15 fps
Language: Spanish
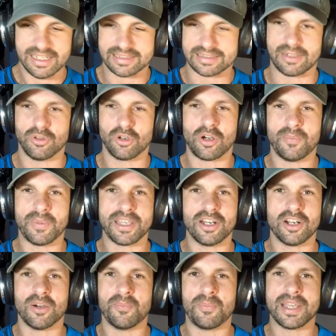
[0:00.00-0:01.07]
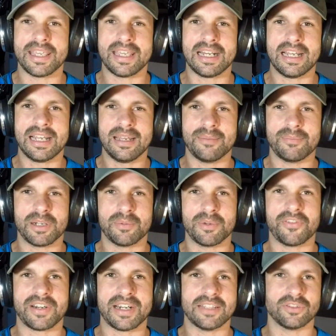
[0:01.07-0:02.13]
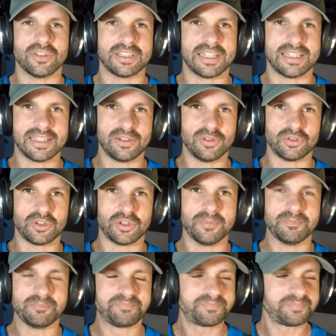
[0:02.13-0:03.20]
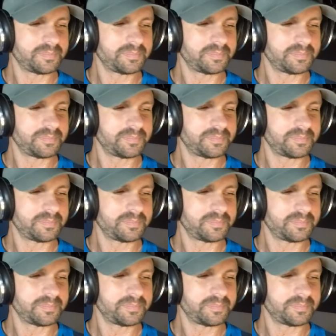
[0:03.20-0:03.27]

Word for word: Saludos compañeros y compañeras, mi nombre es Fernando de Treta Ilusión